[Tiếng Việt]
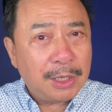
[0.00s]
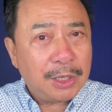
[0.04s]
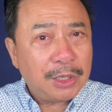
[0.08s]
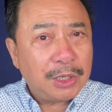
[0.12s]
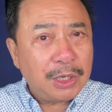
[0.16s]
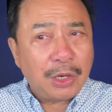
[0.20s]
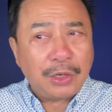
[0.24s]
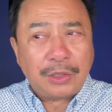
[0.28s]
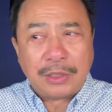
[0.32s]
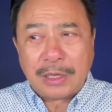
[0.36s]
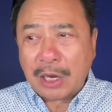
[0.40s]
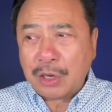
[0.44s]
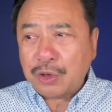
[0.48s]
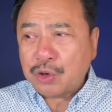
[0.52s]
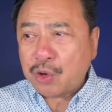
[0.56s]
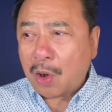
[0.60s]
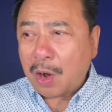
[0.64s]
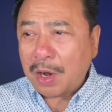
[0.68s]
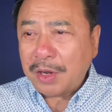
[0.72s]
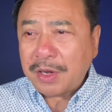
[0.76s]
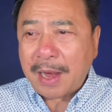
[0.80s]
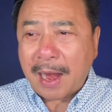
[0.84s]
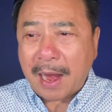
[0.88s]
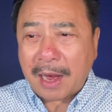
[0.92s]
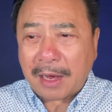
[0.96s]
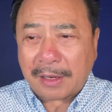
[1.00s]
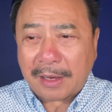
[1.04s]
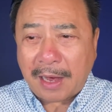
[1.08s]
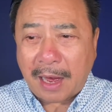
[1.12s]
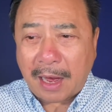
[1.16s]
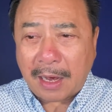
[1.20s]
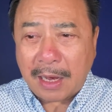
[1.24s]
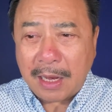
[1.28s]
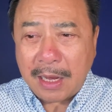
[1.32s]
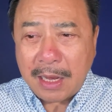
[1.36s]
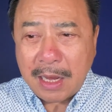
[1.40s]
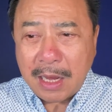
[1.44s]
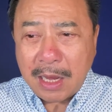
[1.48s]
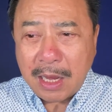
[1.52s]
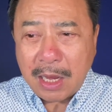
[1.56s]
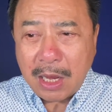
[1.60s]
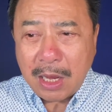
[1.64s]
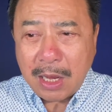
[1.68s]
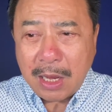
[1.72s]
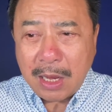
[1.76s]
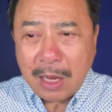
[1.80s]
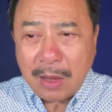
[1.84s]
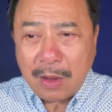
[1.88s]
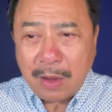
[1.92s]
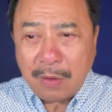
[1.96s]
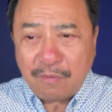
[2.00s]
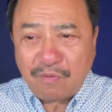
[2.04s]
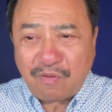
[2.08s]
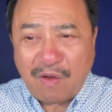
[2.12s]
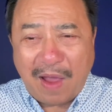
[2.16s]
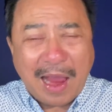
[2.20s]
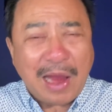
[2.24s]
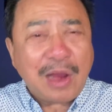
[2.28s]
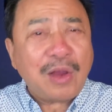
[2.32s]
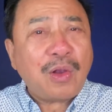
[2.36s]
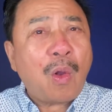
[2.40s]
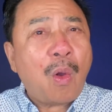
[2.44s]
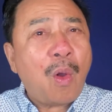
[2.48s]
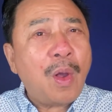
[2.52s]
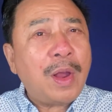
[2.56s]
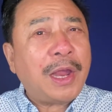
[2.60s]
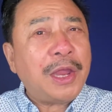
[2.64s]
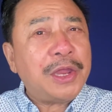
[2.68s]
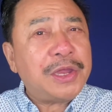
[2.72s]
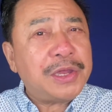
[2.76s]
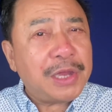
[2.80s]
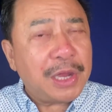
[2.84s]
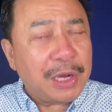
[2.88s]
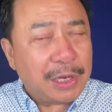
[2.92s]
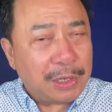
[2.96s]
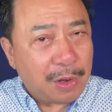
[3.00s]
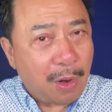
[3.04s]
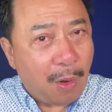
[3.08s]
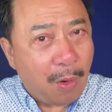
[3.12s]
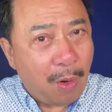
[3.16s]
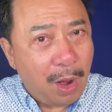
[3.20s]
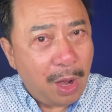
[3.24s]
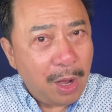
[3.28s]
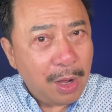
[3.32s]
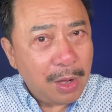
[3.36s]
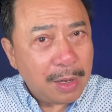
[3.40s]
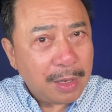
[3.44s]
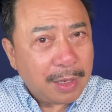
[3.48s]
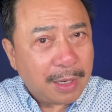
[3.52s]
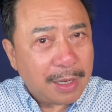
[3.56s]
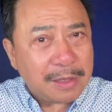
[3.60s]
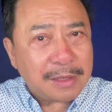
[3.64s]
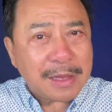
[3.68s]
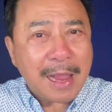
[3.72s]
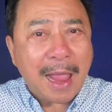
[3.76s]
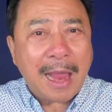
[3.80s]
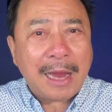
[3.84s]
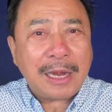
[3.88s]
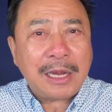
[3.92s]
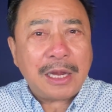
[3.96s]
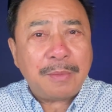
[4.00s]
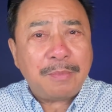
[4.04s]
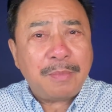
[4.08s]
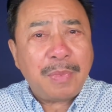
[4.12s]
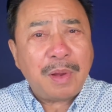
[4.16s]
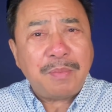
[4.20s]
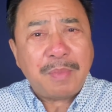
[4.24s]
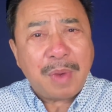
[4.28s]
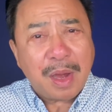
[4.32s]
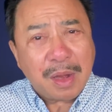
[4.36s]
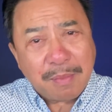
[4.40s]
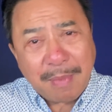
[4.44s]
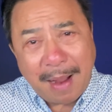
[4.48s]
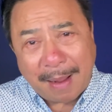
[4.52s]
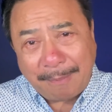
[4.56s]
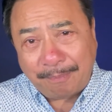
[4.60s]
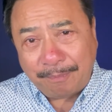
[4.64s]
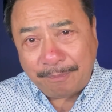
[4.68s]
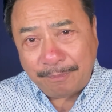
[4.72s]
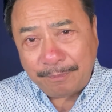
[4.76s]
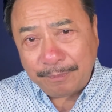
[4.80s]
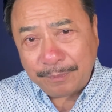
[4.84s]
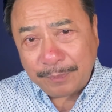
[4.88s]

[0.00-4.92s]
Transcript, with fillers: Như vậy rõ ràng rằng phải có cái gì đó cái tay nó mới bị bầm.